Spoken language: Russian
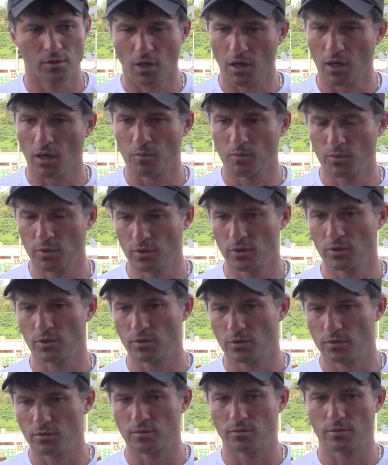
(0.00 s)
да,
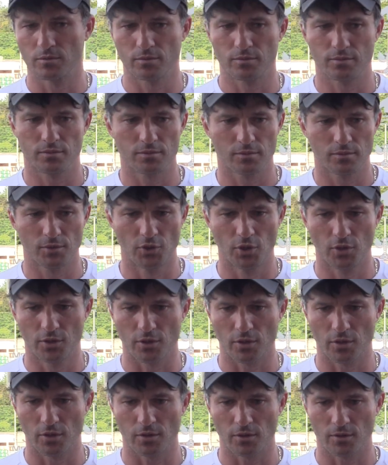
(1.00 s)
мы
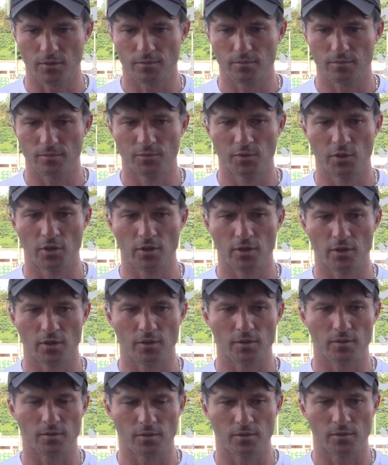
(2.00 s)
где-то
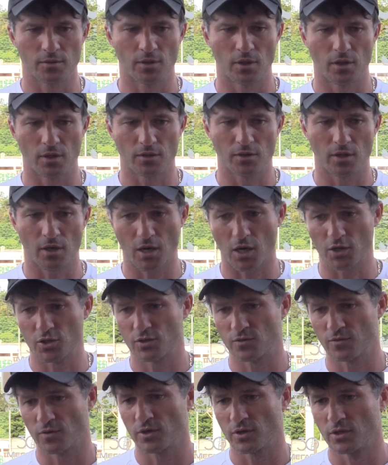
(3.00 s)
на, на, на
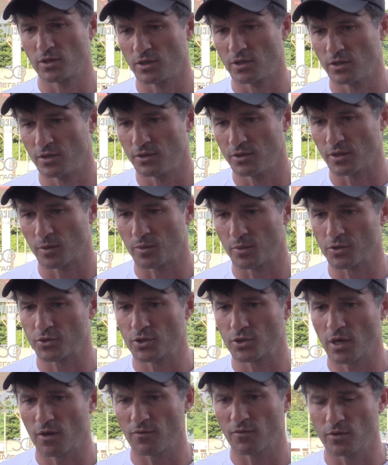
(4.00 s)
качество игры не
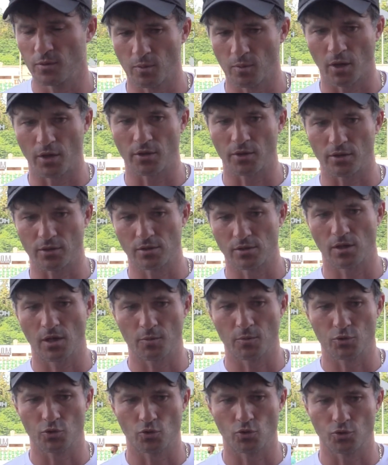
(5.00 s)
обращаем внимания,
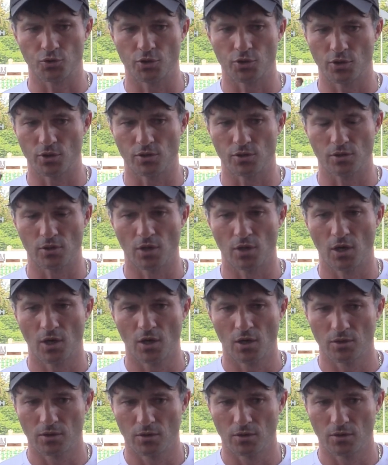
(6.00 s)
знаем, что через